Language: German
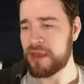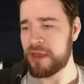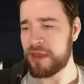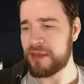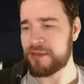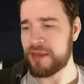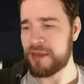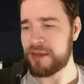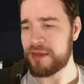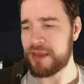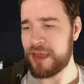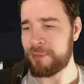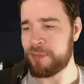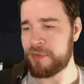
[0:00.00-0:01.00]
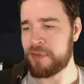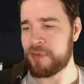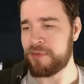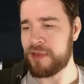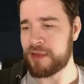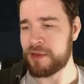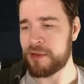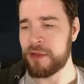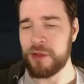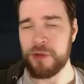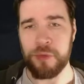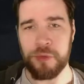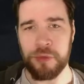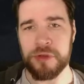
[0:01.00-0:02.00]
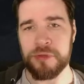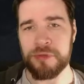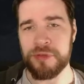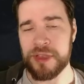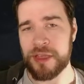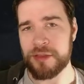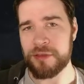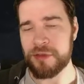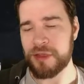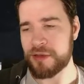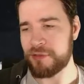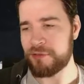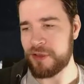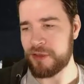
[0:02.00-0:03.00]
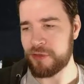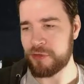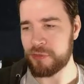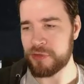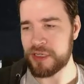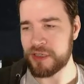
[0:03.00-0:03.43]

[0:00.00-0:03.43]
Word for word: gegenseitig abzwacken oder vielleicht sogar die Festungen,